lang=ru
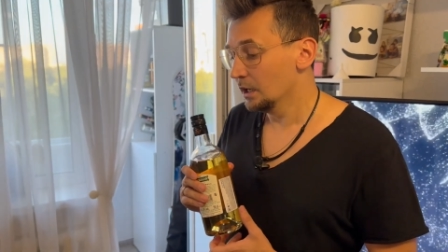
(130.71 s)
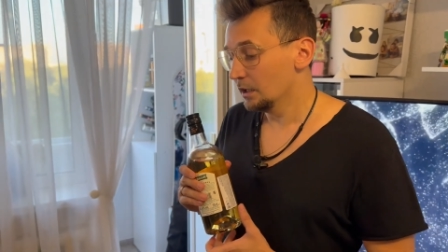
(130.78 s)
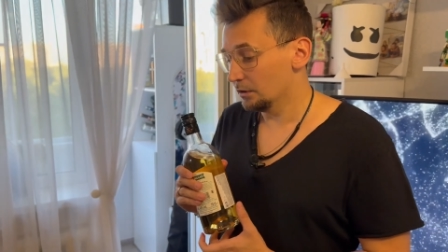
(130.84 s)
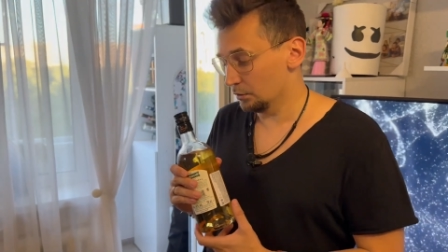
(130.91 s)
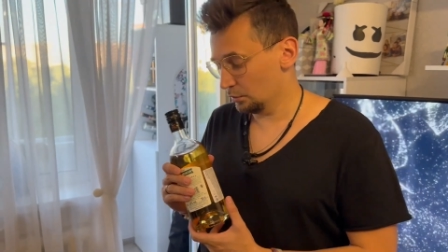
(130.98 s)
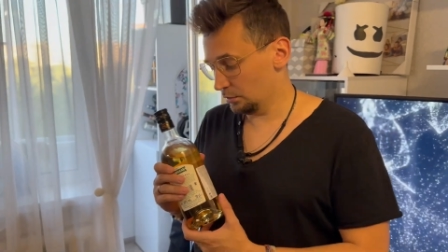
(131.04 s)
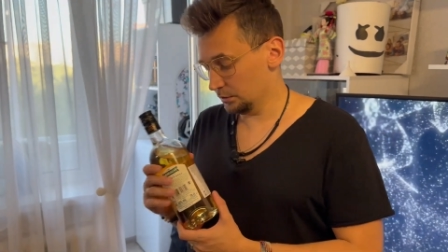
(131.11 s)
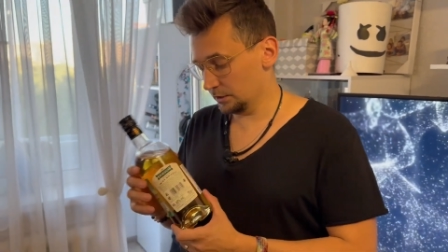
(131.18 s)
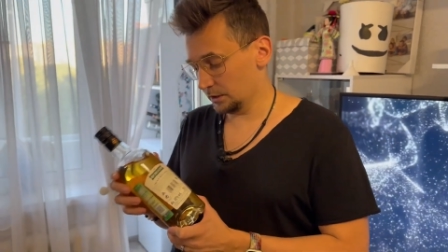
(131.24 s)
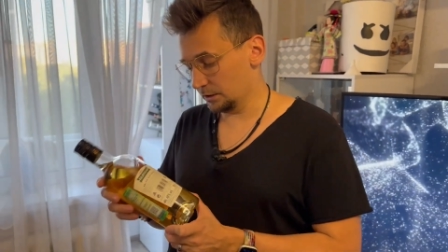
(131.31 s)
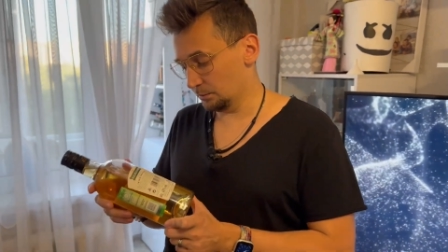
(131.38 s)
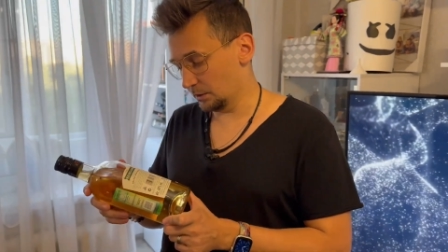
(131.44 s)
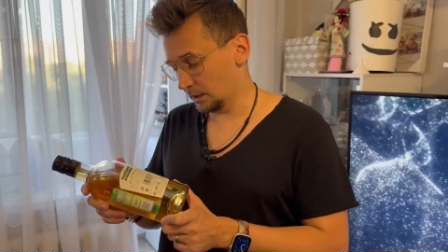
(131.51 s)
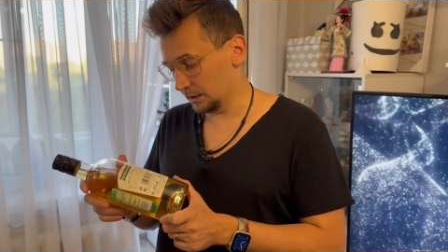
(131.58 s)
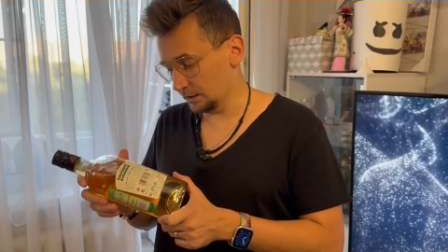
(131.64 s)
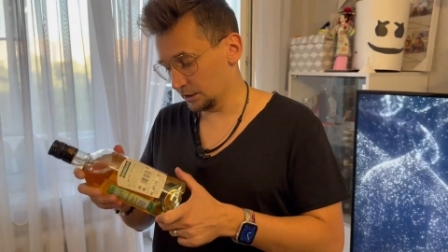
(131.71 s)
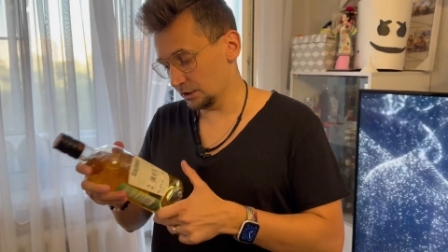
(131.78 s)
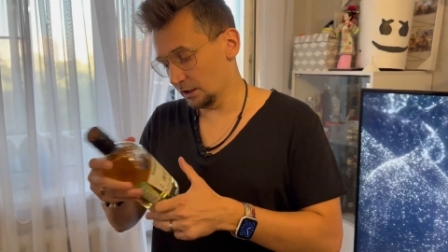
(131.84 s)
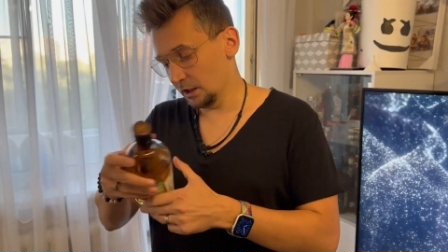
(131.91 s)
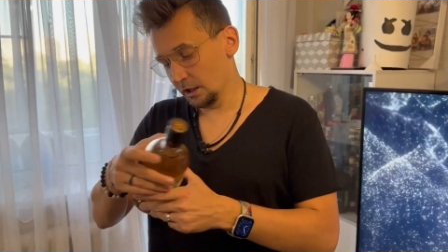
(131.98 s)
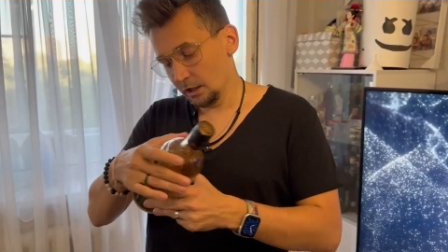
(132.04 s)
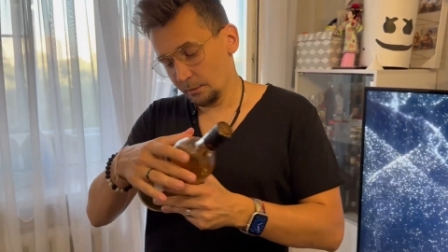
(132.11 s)
Но надо бы,
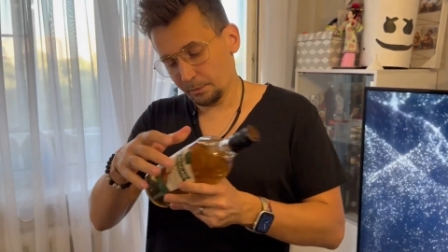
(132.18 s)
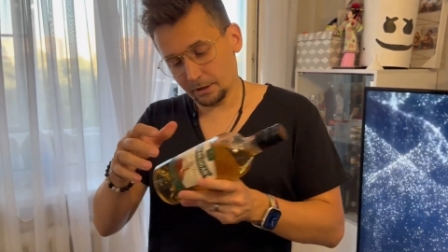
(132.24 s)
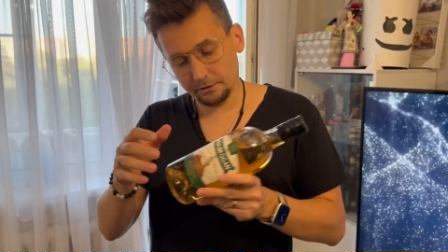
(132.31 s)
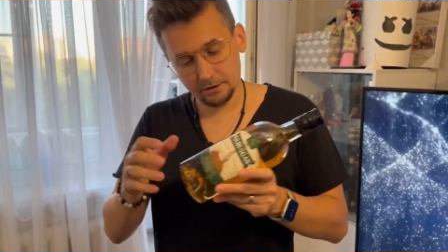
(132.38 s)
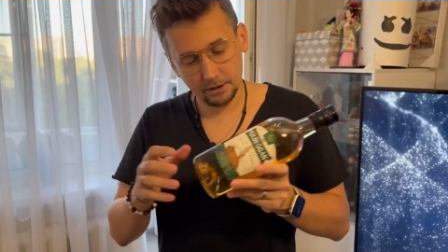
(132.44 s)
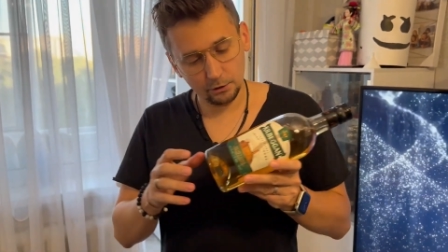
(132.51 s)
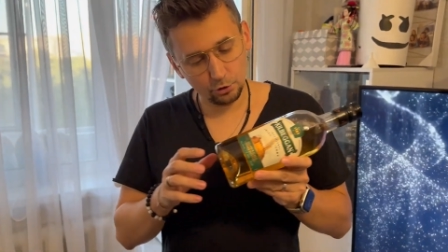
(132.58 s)
конечно, проверить.